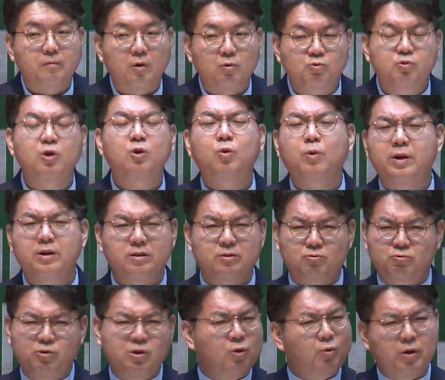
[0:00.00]
우리
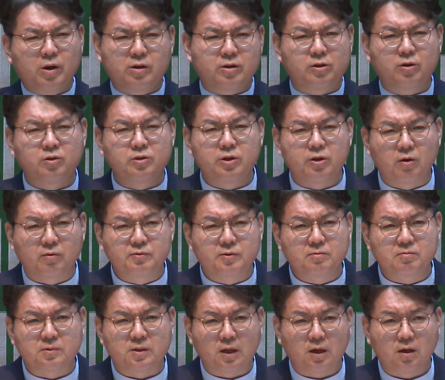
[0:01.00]
교회는 우리 교회는 그런 일이
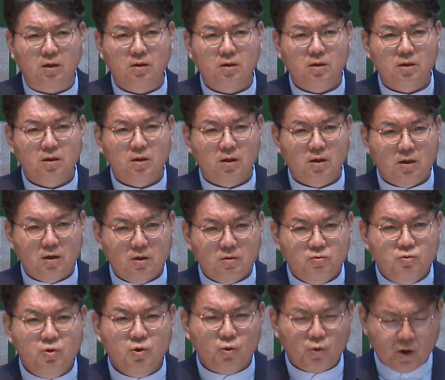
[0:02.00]
없습니다.
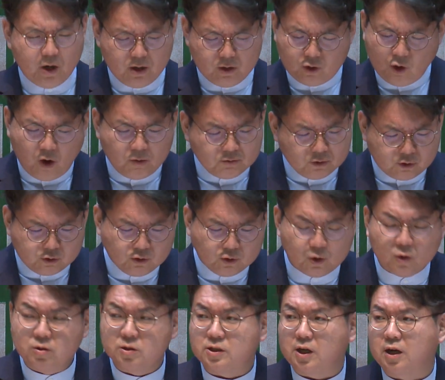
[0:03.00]
우리 교회는 너무
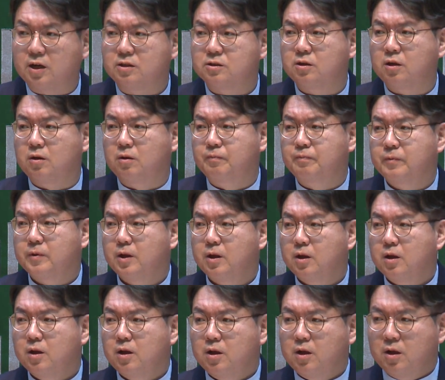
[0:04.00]
순종을 잘해서
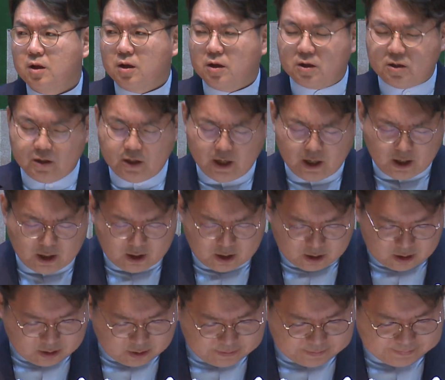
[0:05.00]
그냥
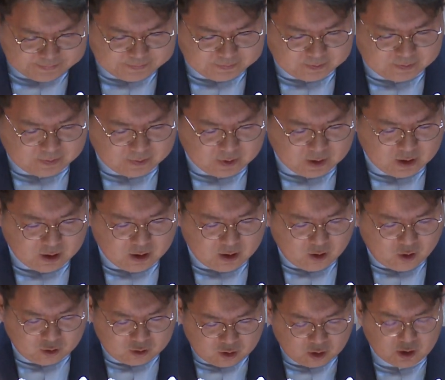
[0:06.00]

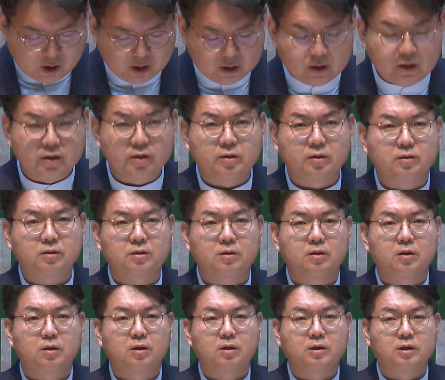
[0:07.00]
어떻게 드리든
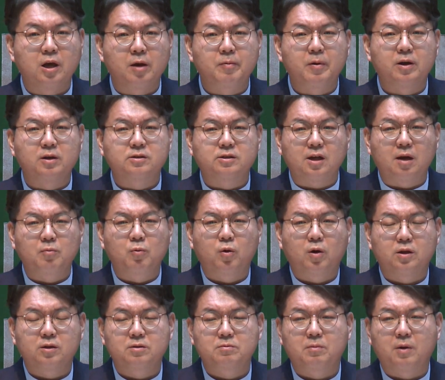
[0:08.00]
예배를
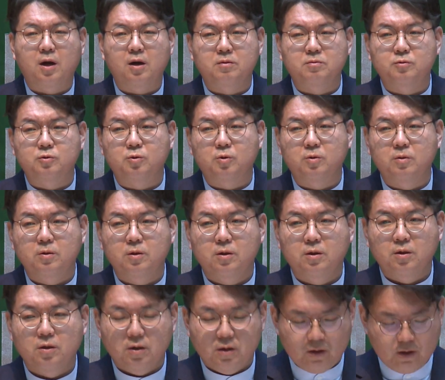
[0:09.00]
사모하는 마음으로
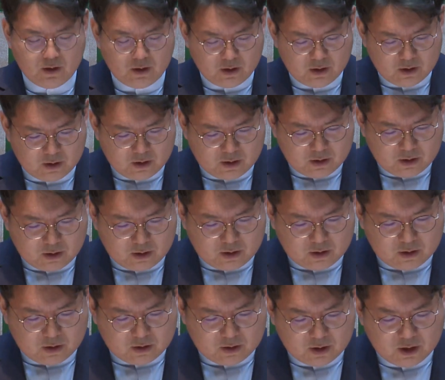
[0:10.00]

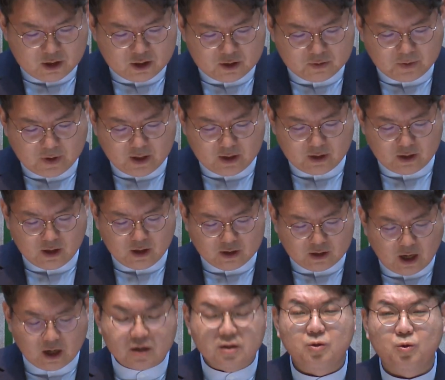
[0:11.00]
드리지만
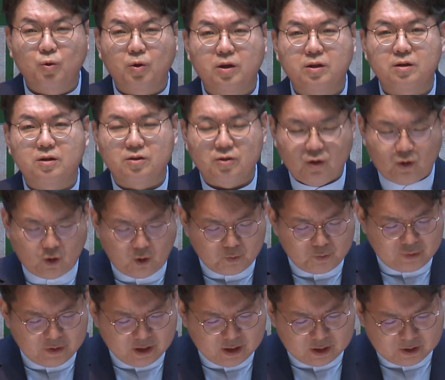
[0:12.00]
다른 교회들은요
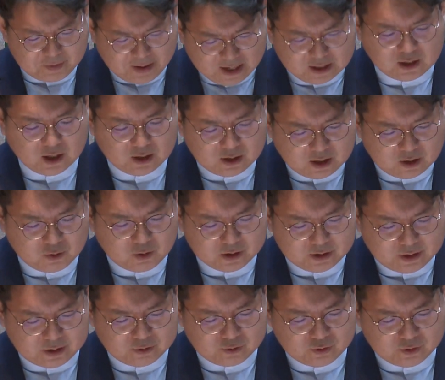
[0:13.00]
컴플레인을 많이 한다고
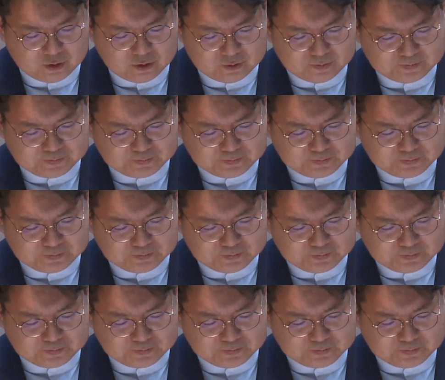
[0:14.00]
하더라고요.